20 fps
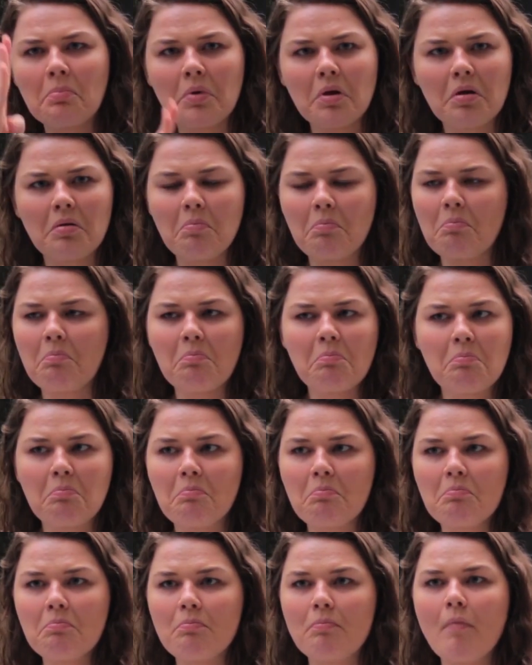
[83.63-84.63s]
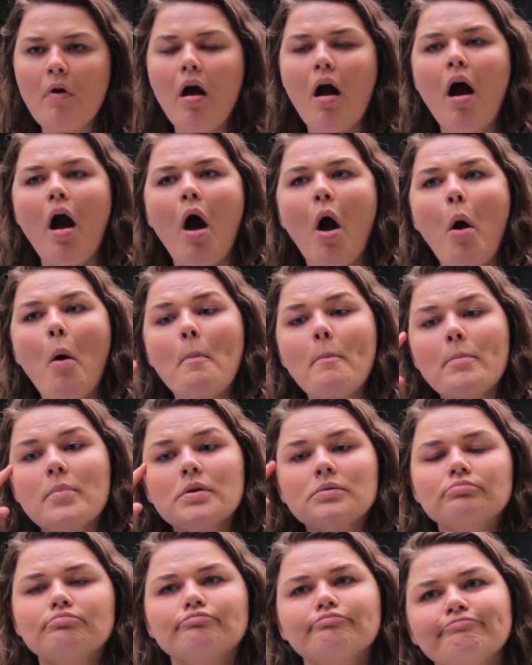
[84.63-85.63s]
Vi que não tinha e
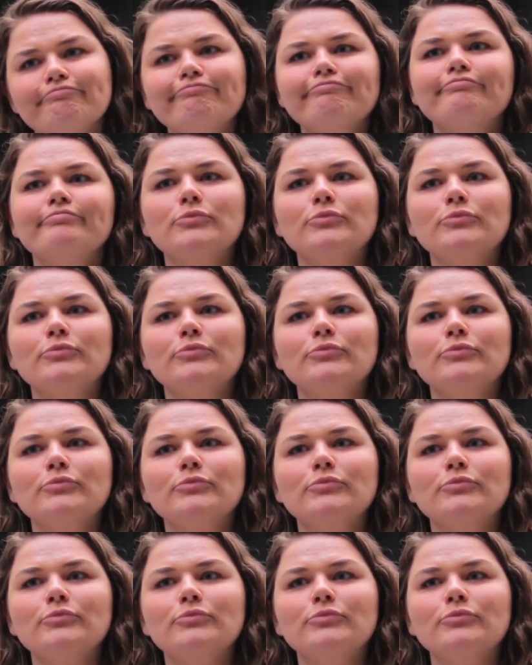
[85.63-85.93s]
percebi que era